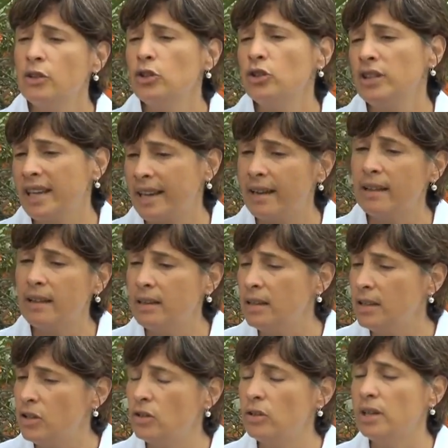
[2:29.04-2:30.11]
donde cada
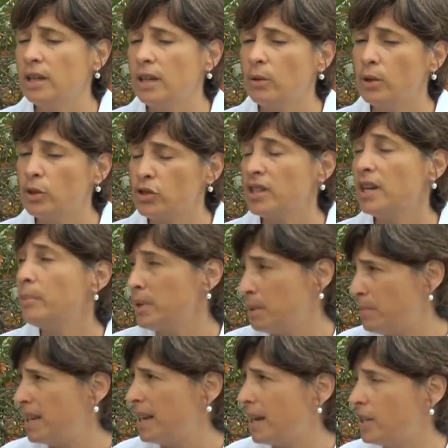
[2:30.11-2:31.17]
niño, eh, cuando llega a
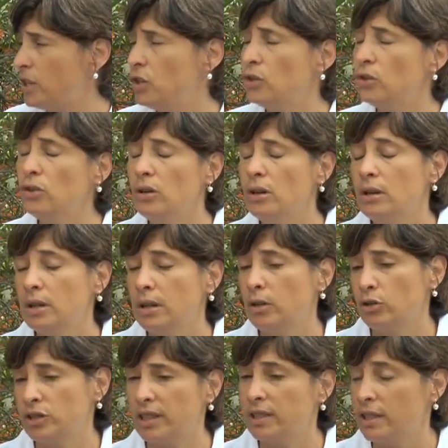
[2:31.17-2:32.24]
primer año, eh,
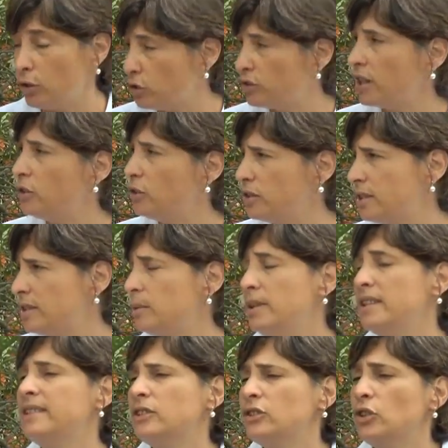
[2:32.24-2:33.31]
o sea, tiene dos años de
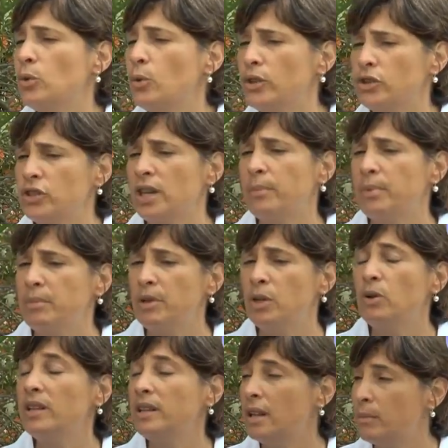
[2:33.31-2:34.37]
sensibilización, cuando llega
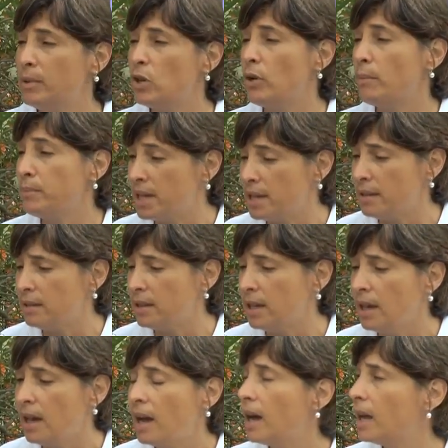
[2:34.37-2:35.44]
primero el Día del Medio
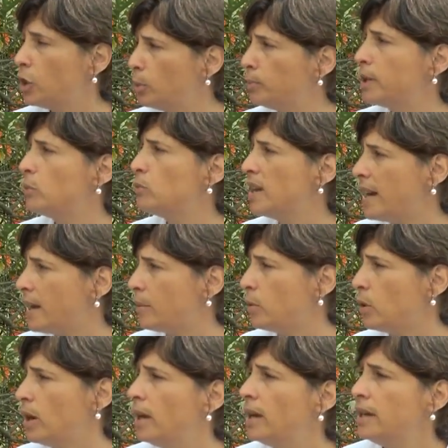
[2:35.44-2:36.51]
Ambiente, adopta un
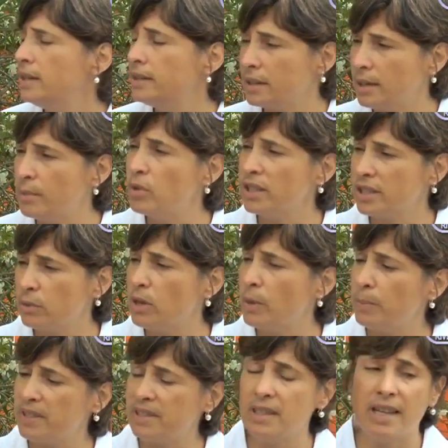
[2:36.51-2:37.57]
árbol y tratamos que sea una
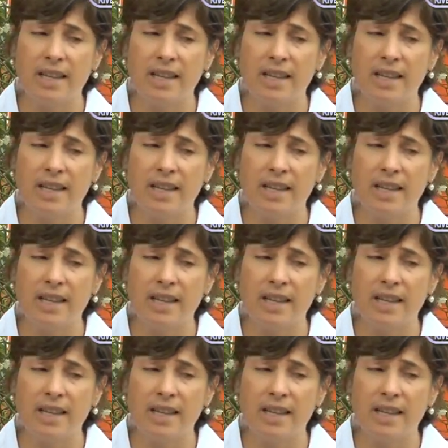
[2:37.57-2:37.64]
especie